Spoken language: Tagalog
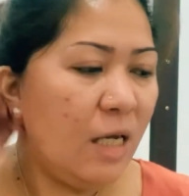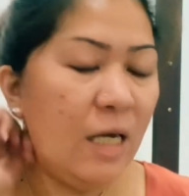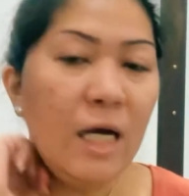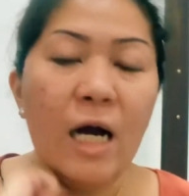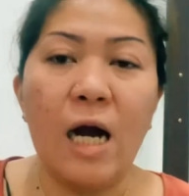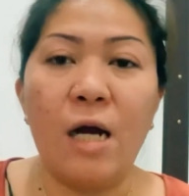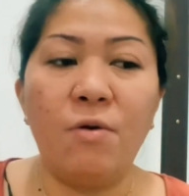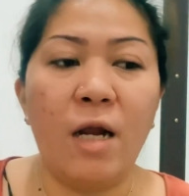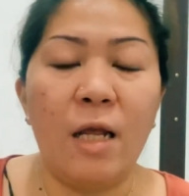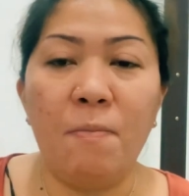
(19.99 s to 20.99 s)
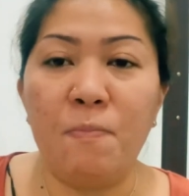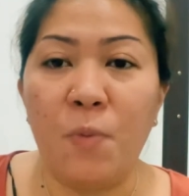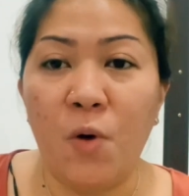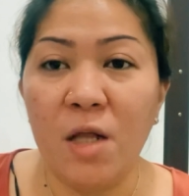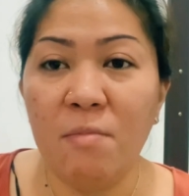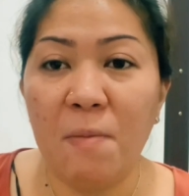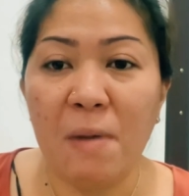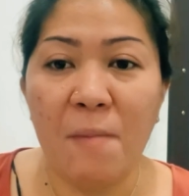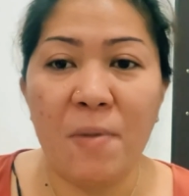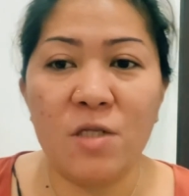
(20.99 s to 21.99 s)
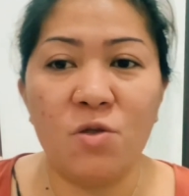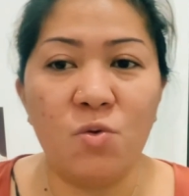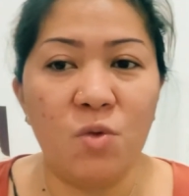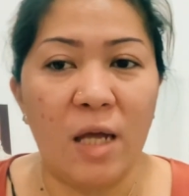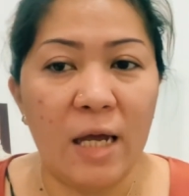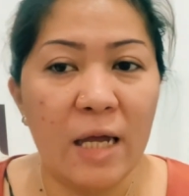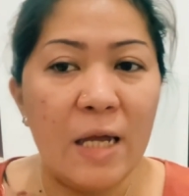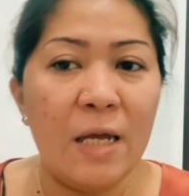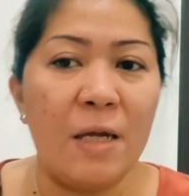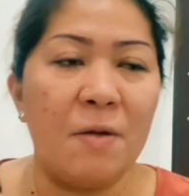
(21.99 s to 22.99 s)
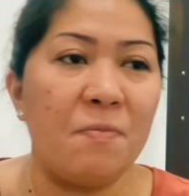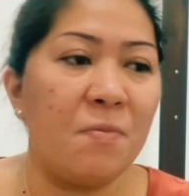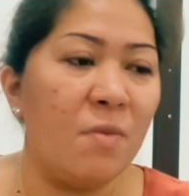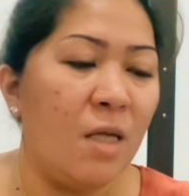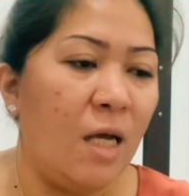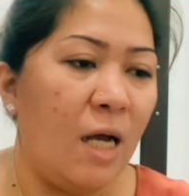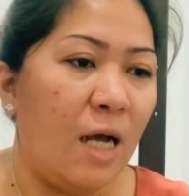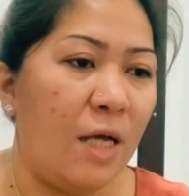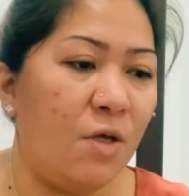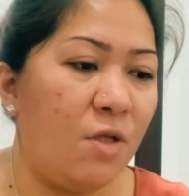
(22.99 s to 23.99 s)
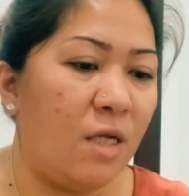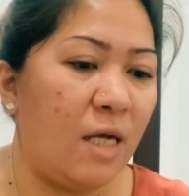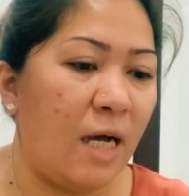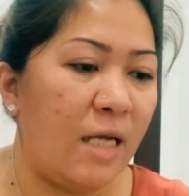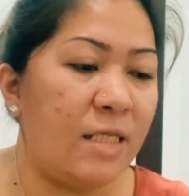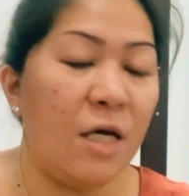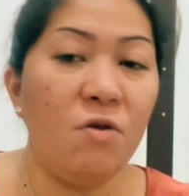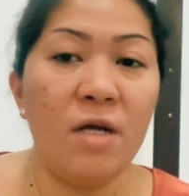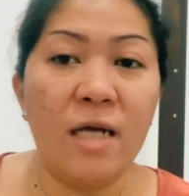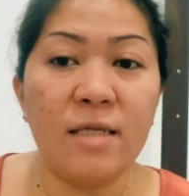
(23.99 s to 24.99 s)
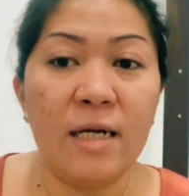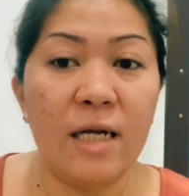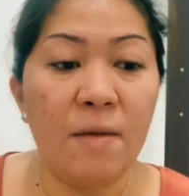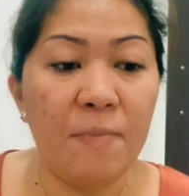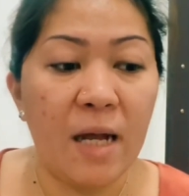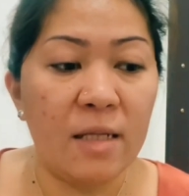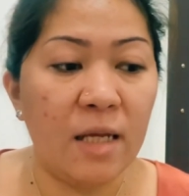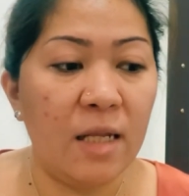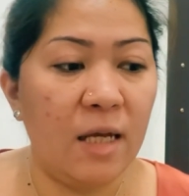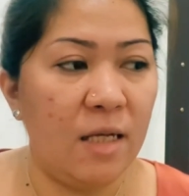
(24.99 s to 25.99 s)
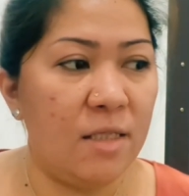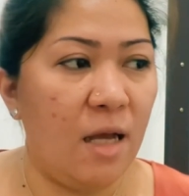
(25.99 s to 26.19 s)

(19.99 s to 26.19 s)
Ilang araw na lang po at magpapasko na. Ayun guys. Ngayon guys, ang ganap natin is...